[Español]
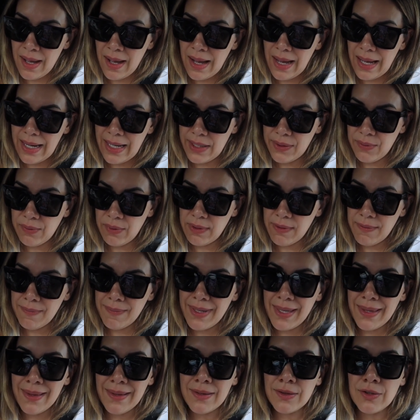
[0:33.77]
a las nueve y
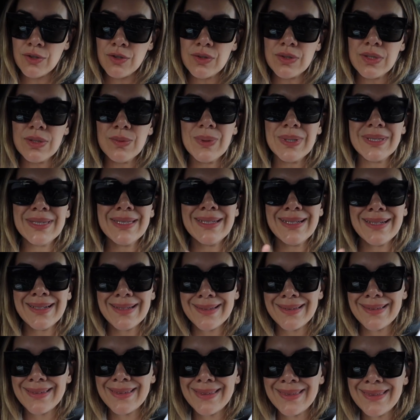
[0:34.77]
media. Entonces voy a tener
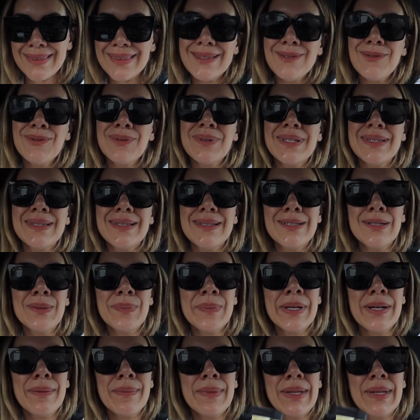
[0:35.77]
un ratito para